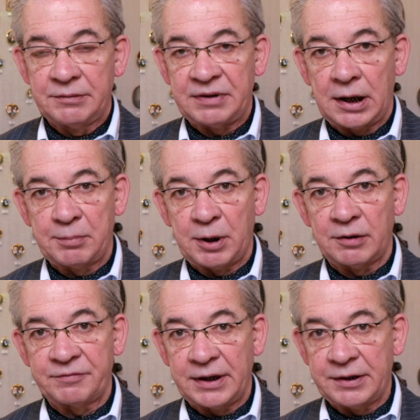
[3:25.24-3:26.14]
Farbe
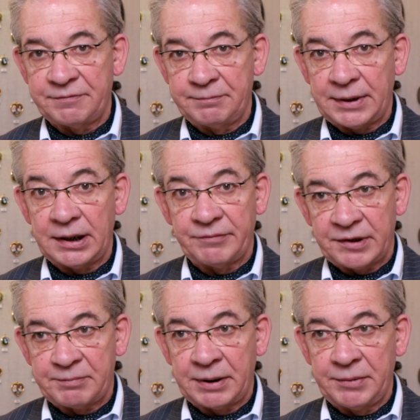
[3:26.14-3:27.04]
auf Elfenbein,
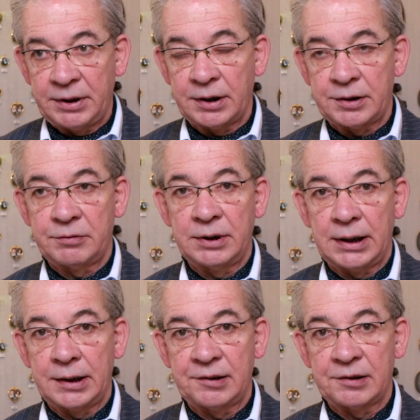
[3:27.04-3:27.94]
was bei Miniaturen
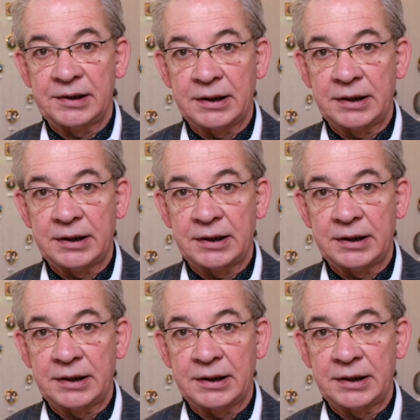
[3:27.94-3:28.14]
gar nicht so